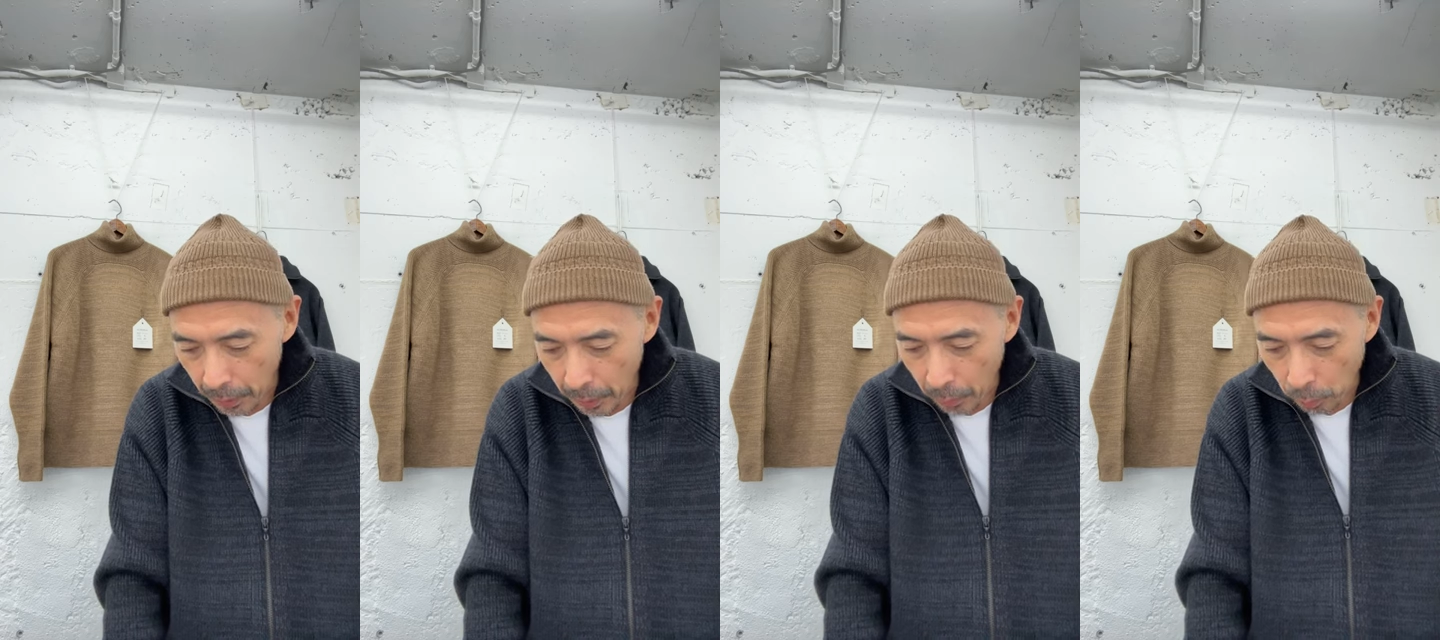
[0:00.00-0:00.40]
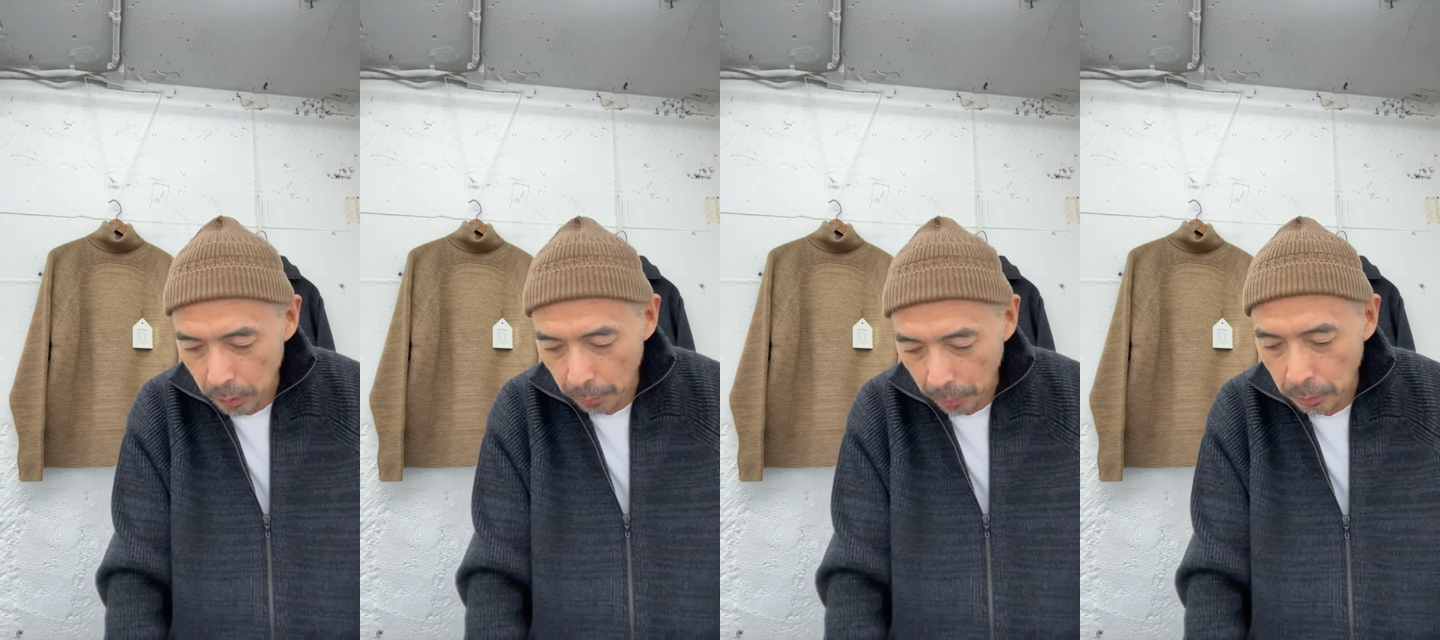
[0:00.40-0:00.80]
えー、大
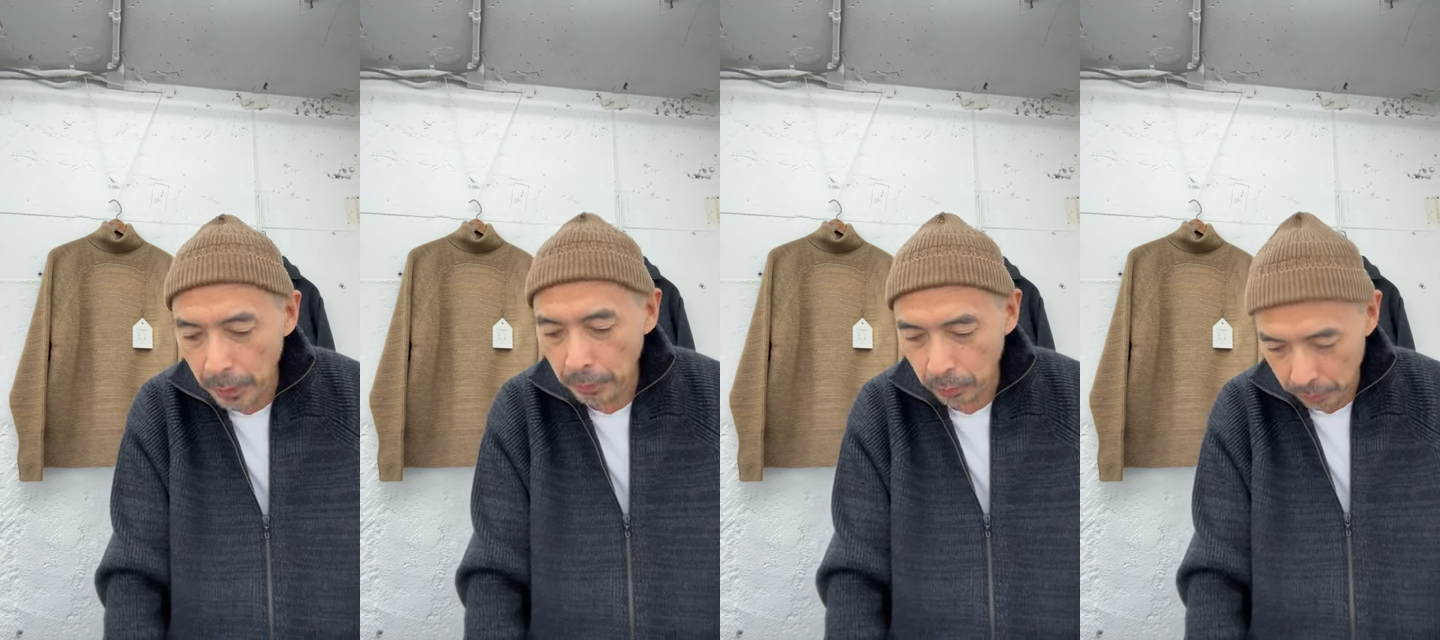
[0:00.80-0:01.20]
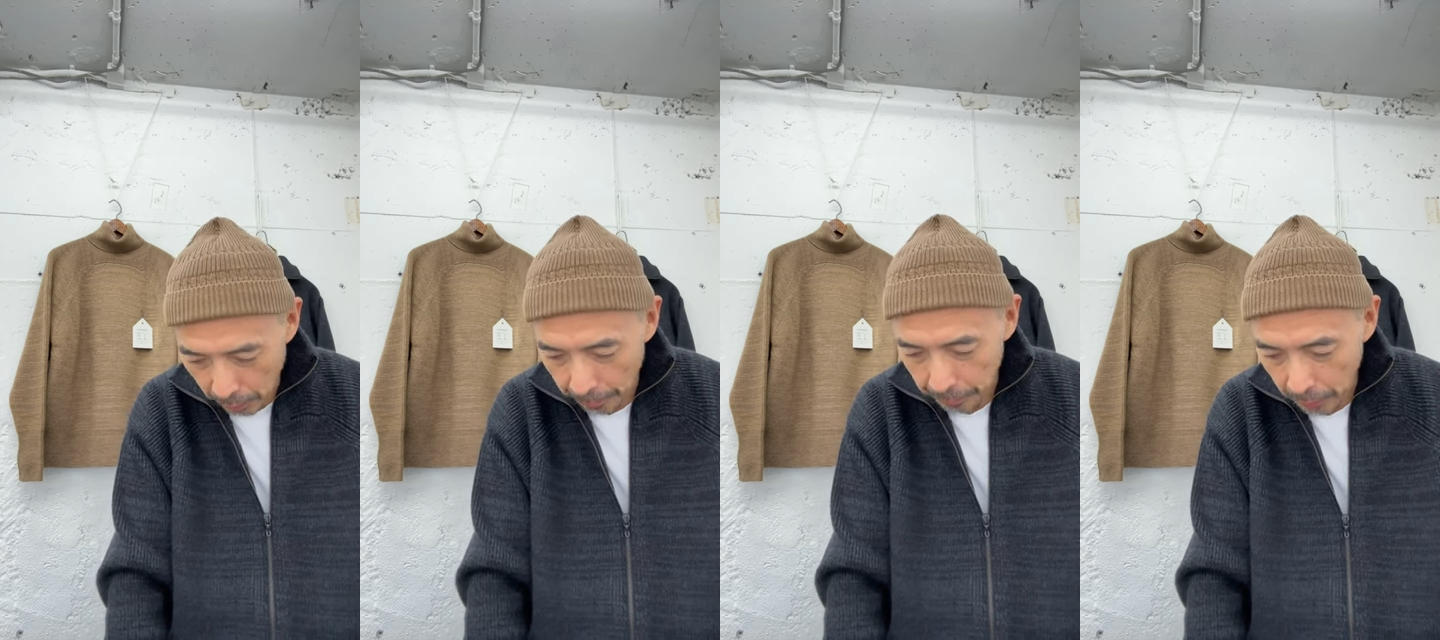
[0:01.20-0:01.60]
阪ベルベットさ
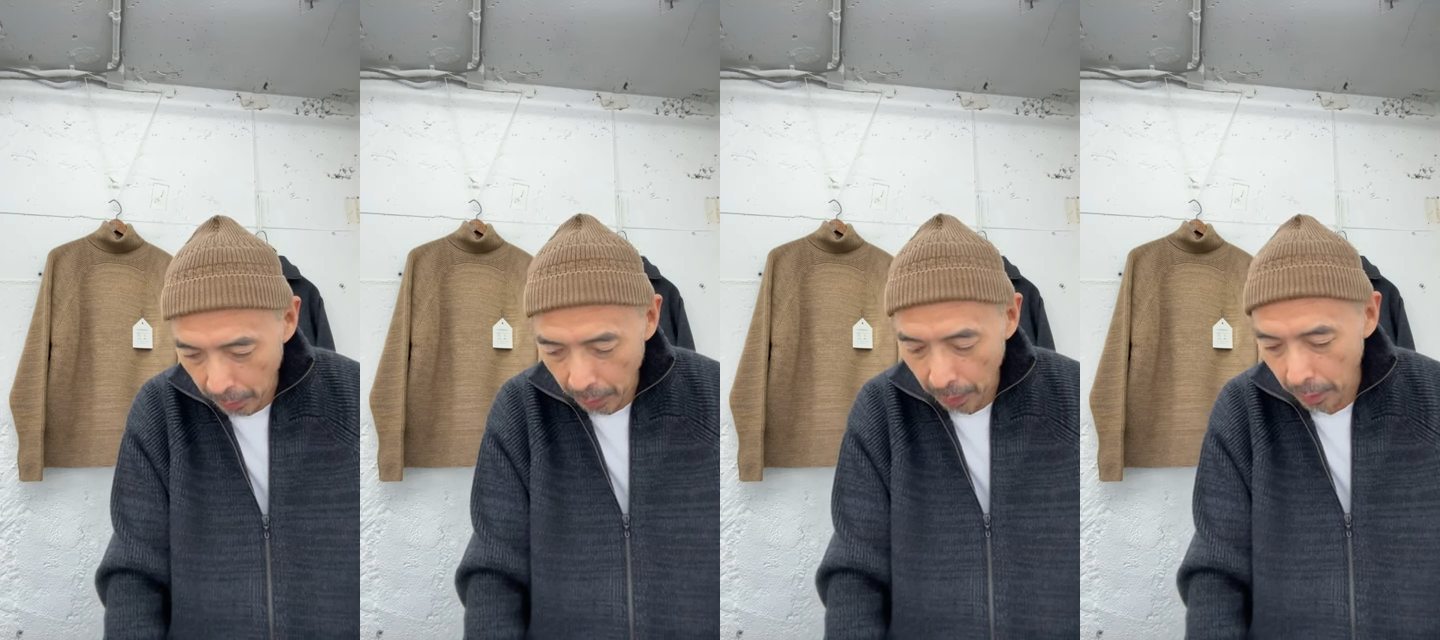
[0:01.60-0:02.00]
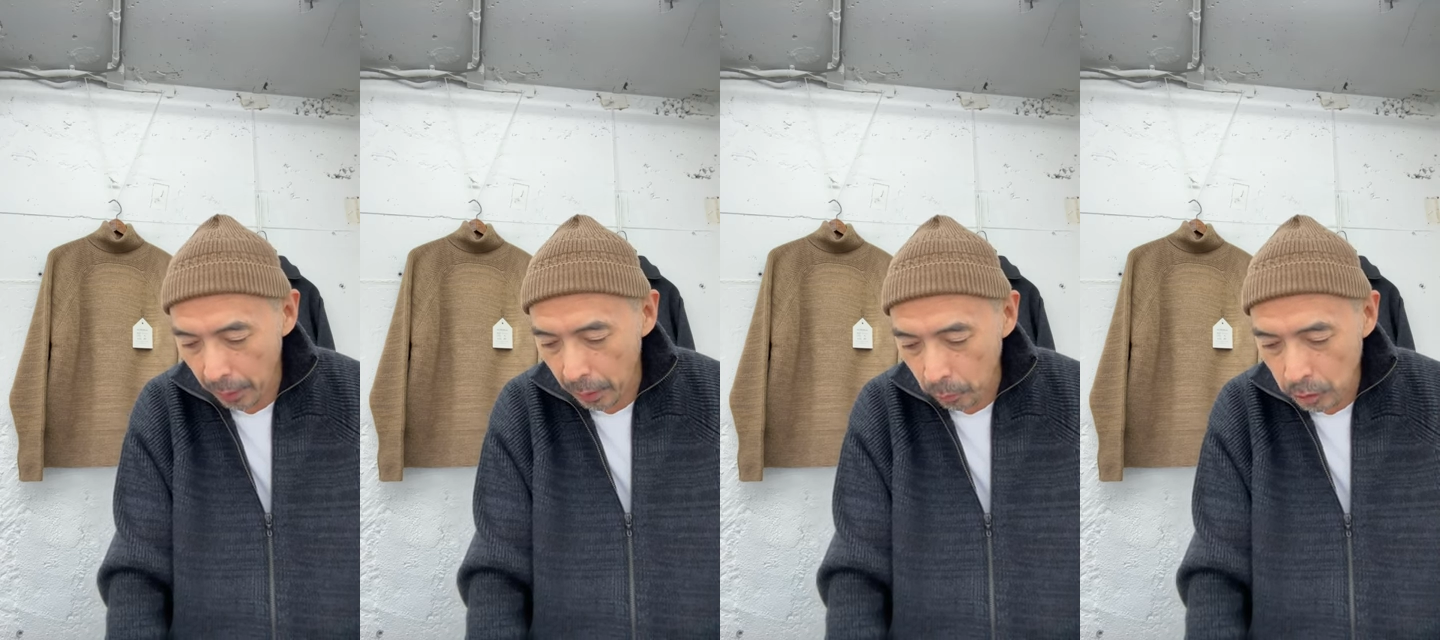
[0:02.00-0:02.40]
ん、
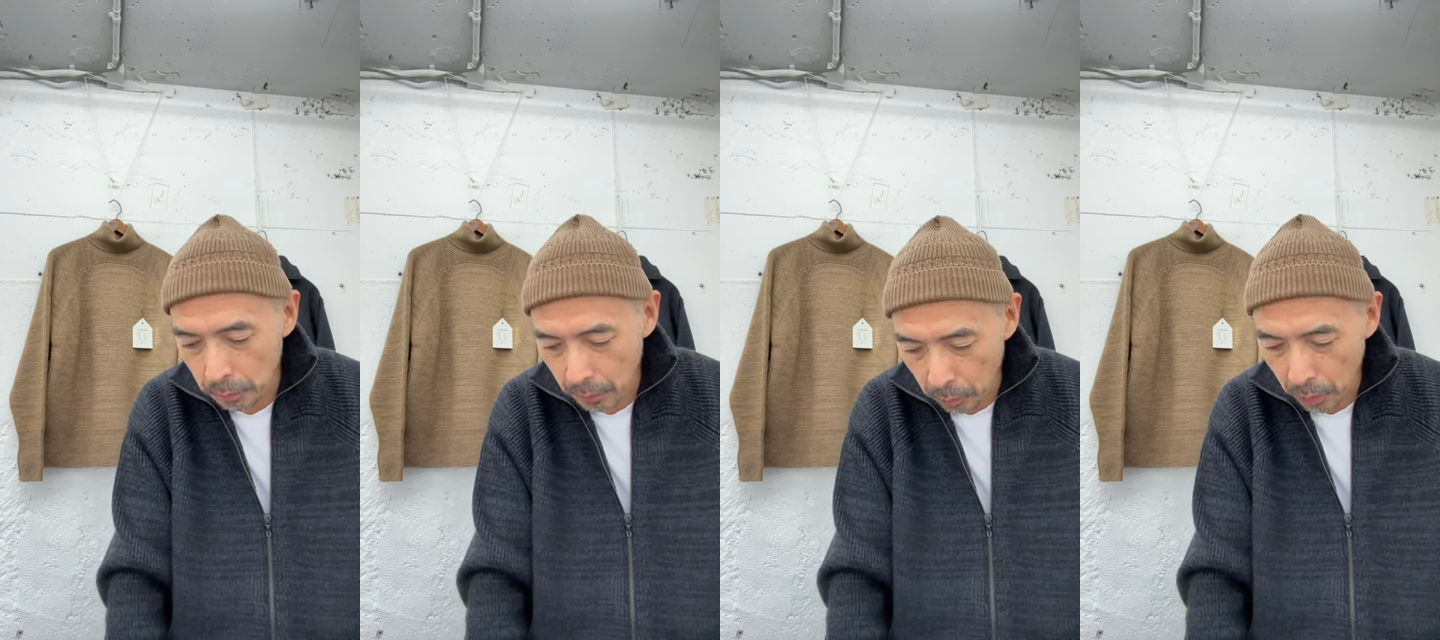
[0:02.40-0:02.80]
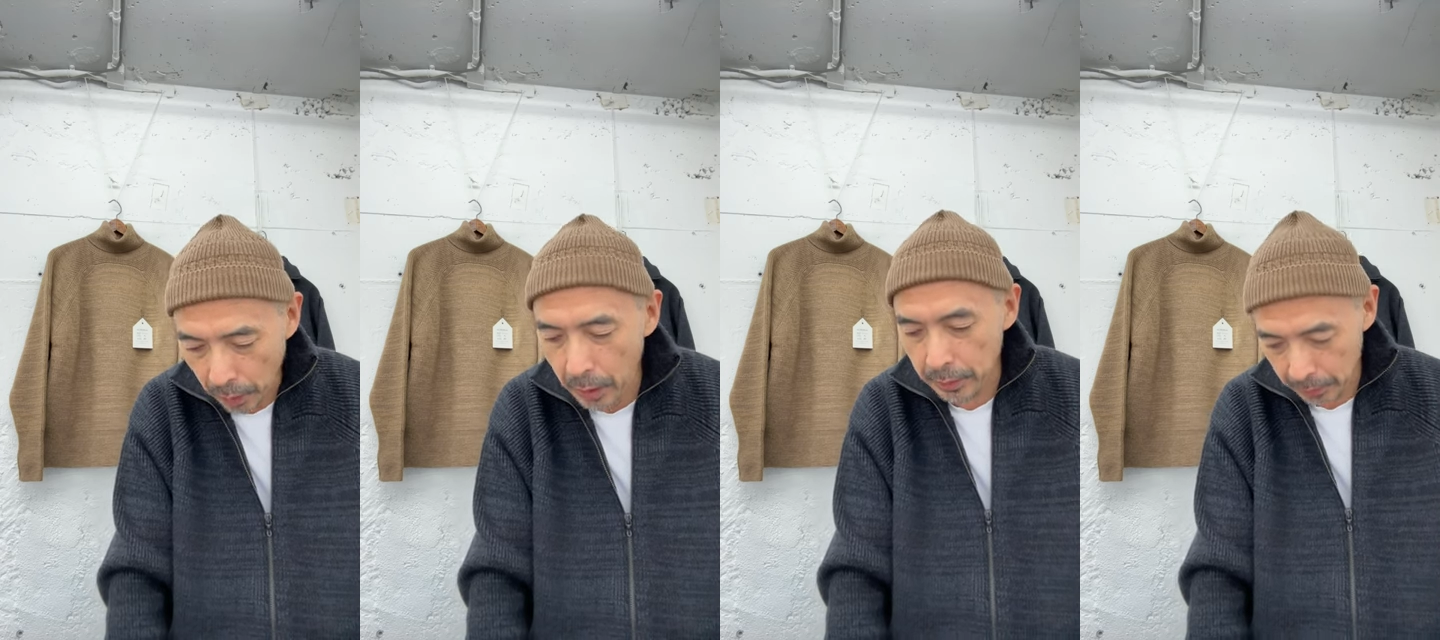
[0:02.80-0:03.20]
えー、鹿児島の
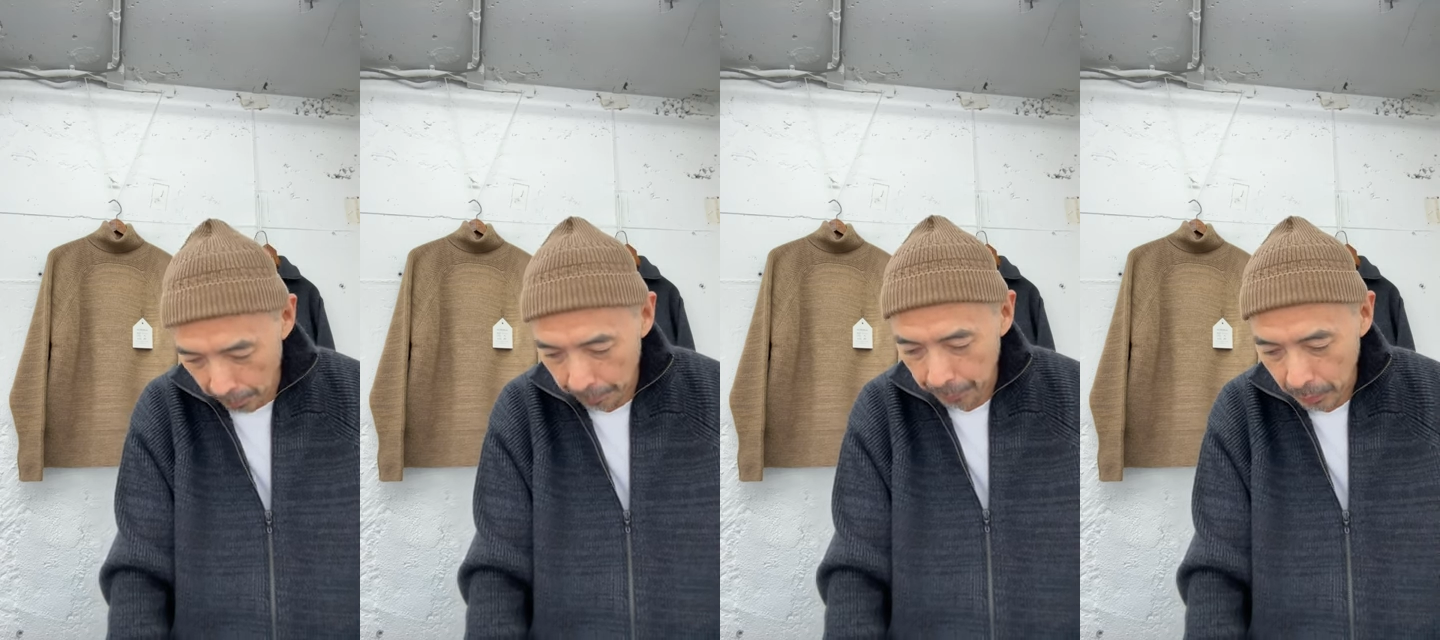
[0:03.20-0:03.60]
カーキさん、